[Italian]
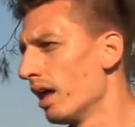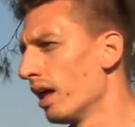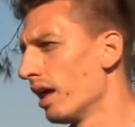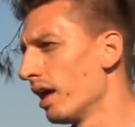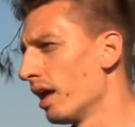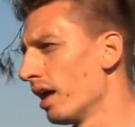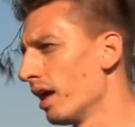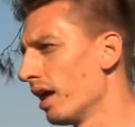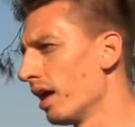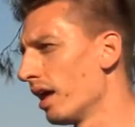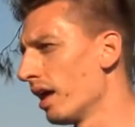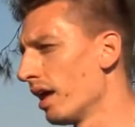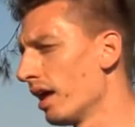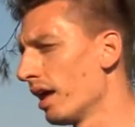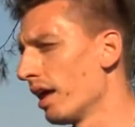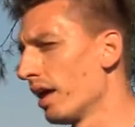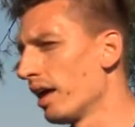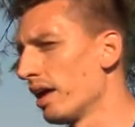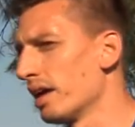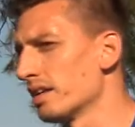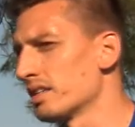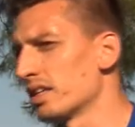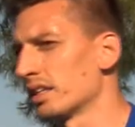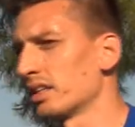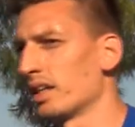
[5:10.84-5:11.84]

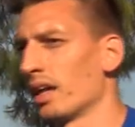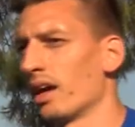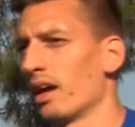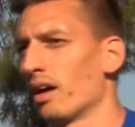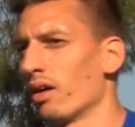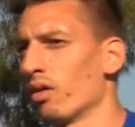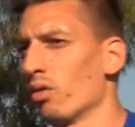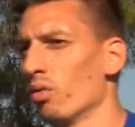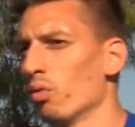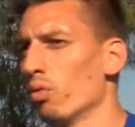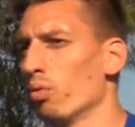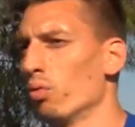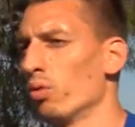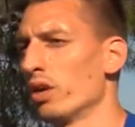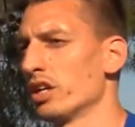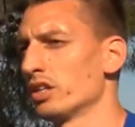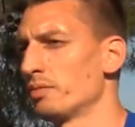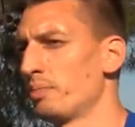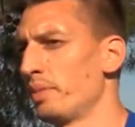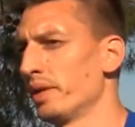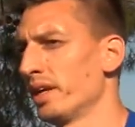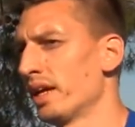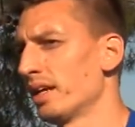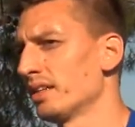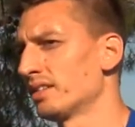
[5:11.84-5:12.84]
eh, è stata
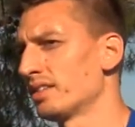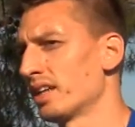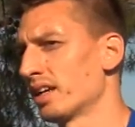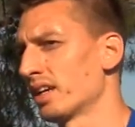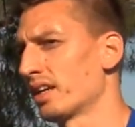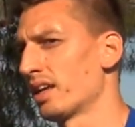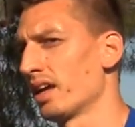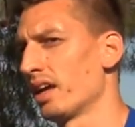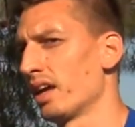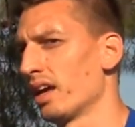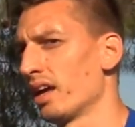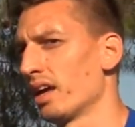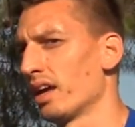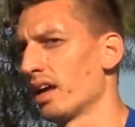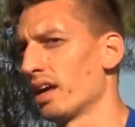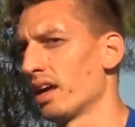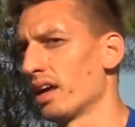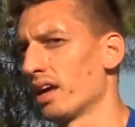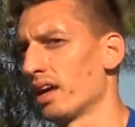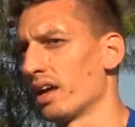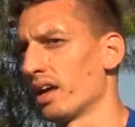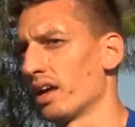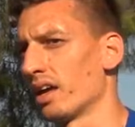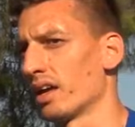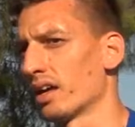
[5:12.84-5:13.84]
un'esperienza
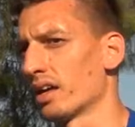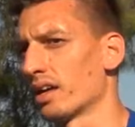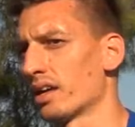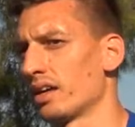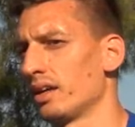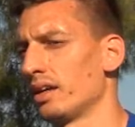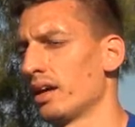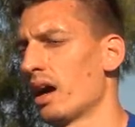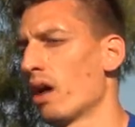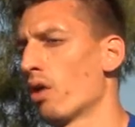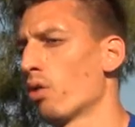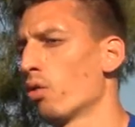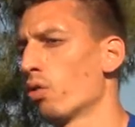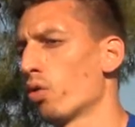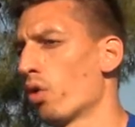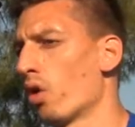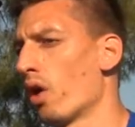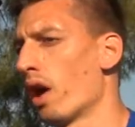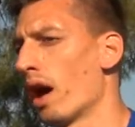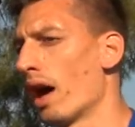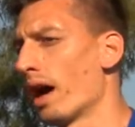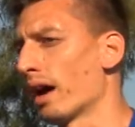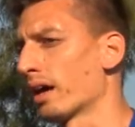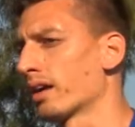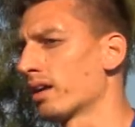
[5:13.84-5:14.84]
che, che,
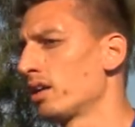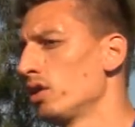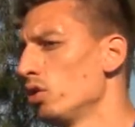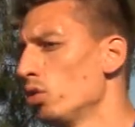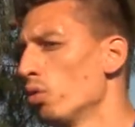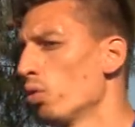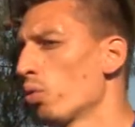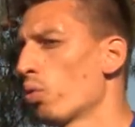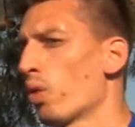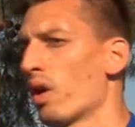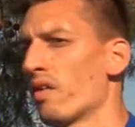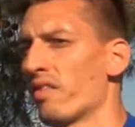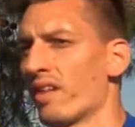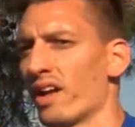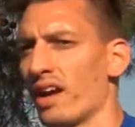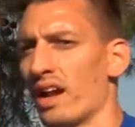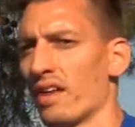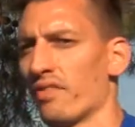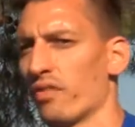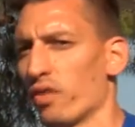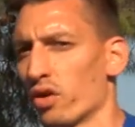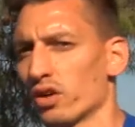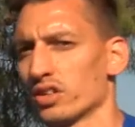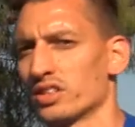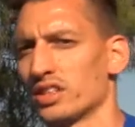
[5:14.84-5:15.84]
auguro a chiunque avrà
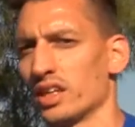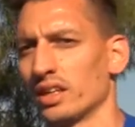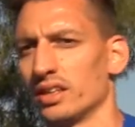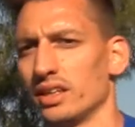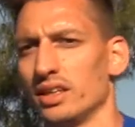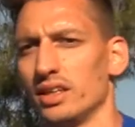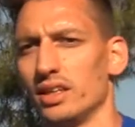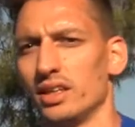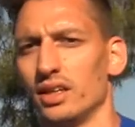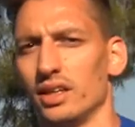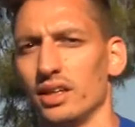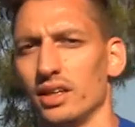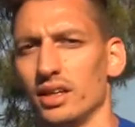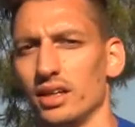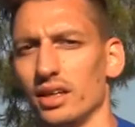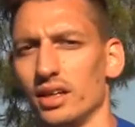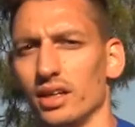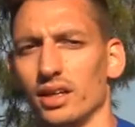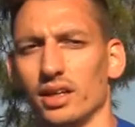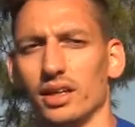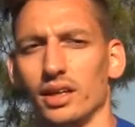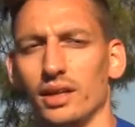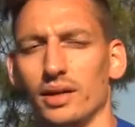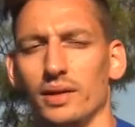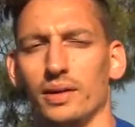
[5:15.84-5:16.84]
la forza
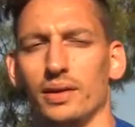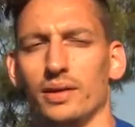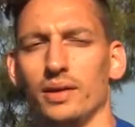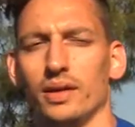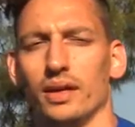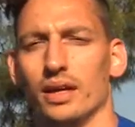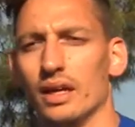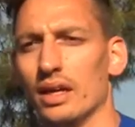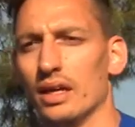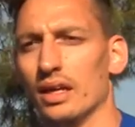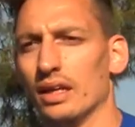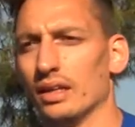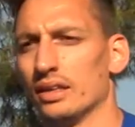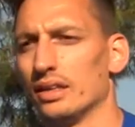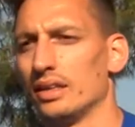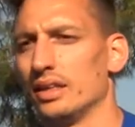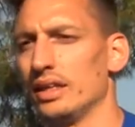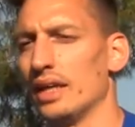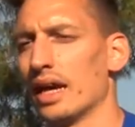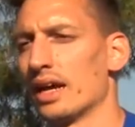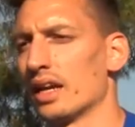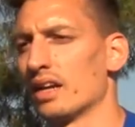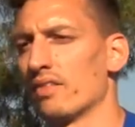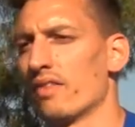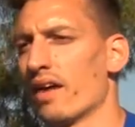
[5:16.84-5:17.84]
di,
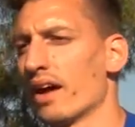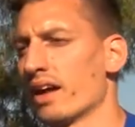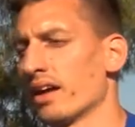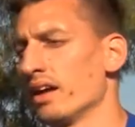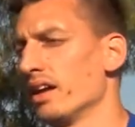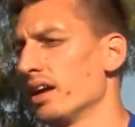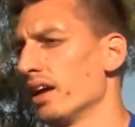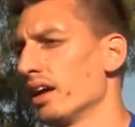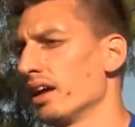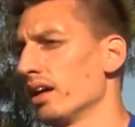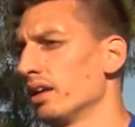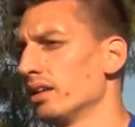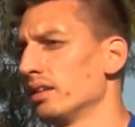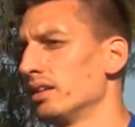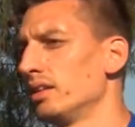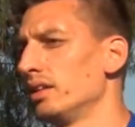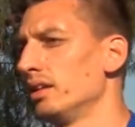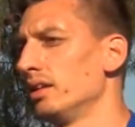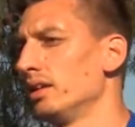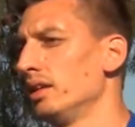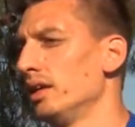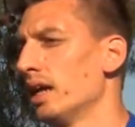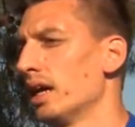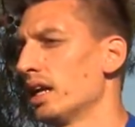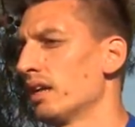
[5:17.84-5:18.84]
di, arrivare,
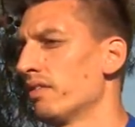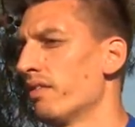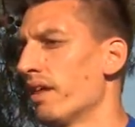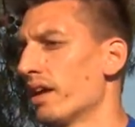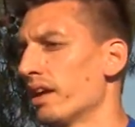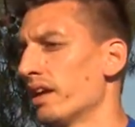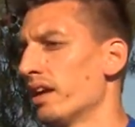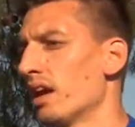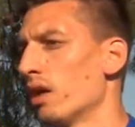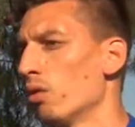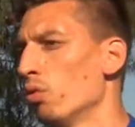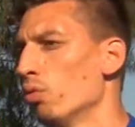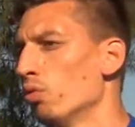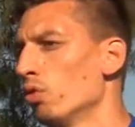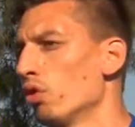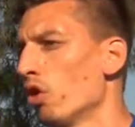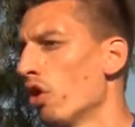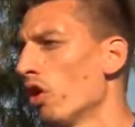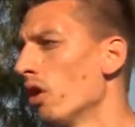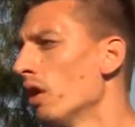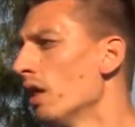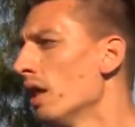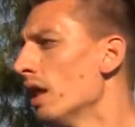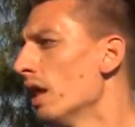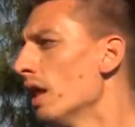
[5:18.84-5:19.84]
di arrivare, in
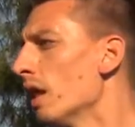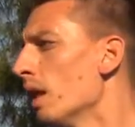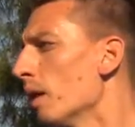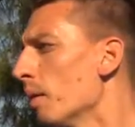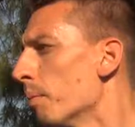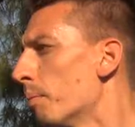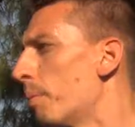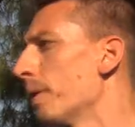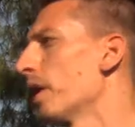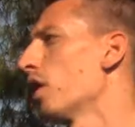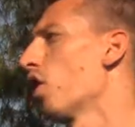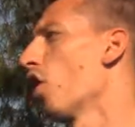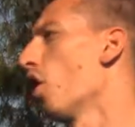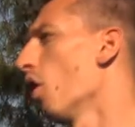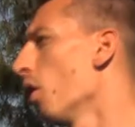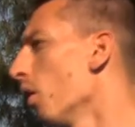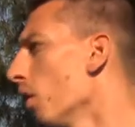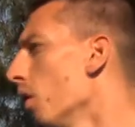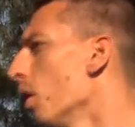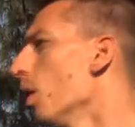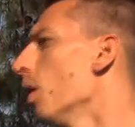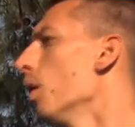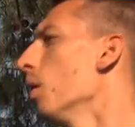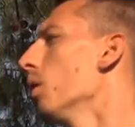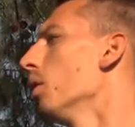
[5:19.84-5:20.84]
A1, però
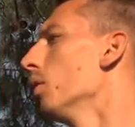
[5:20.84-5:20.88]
